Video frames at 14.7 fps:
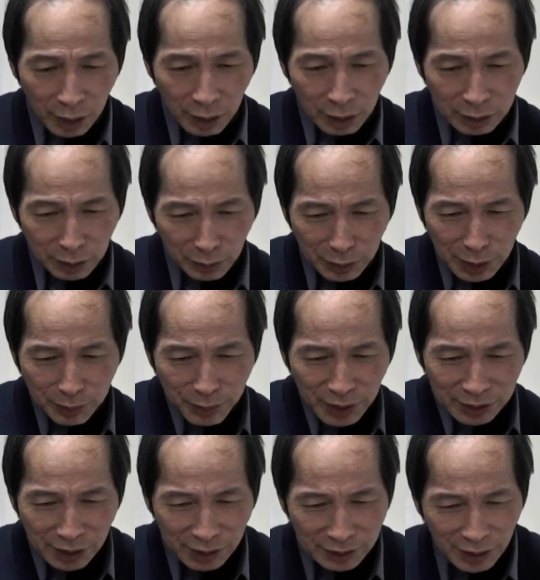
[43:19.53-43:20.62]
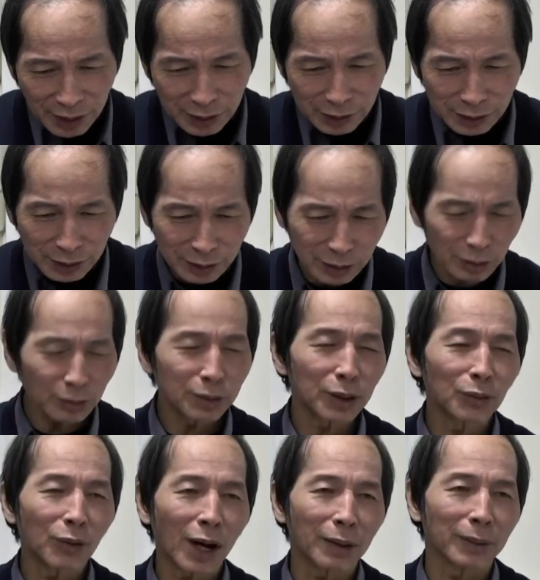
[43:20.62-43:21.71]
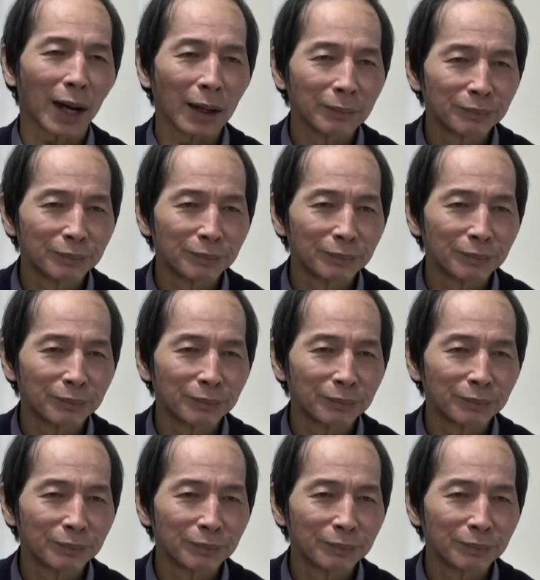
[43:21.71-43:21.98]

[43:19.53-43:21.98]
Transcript: 怎么可以骗3000大千世界？这都是神话嘛！